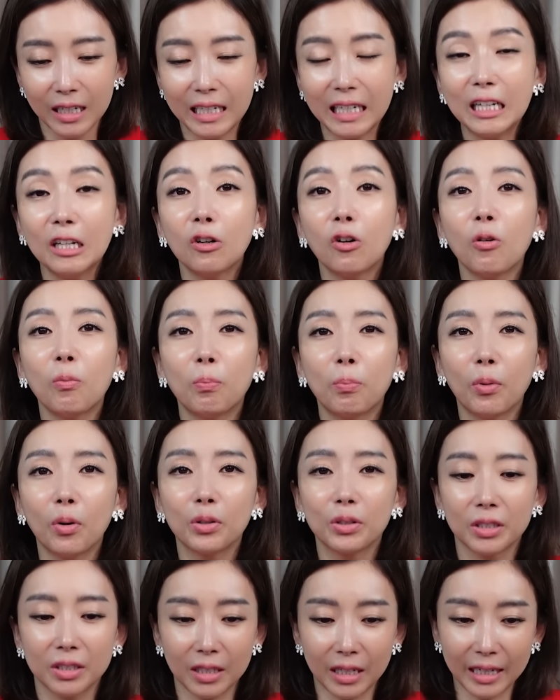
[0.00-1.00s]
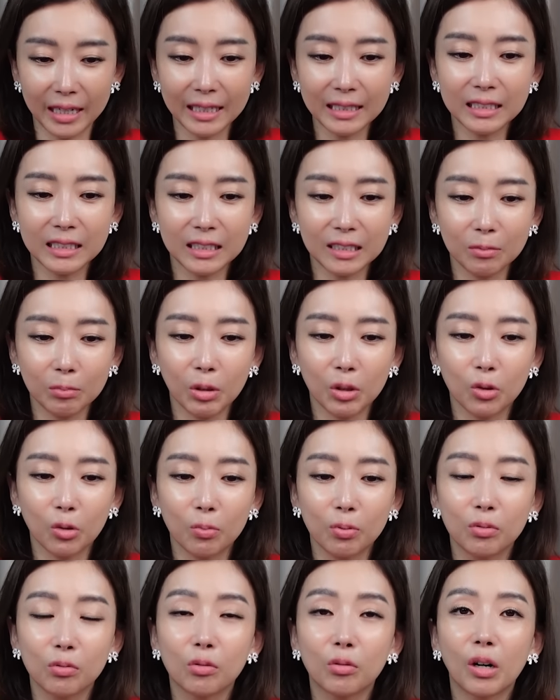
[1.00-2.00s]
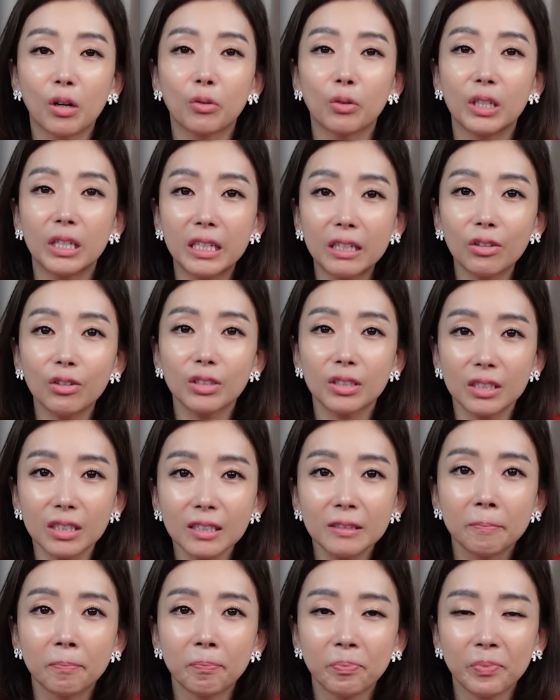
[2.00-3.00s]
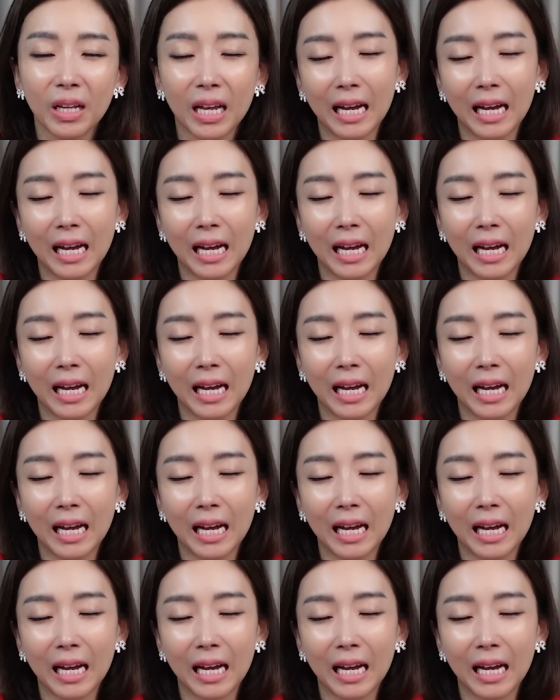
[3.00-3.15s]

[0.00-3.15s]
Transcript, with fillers: 7번이나 했음에도 불구하고 이것은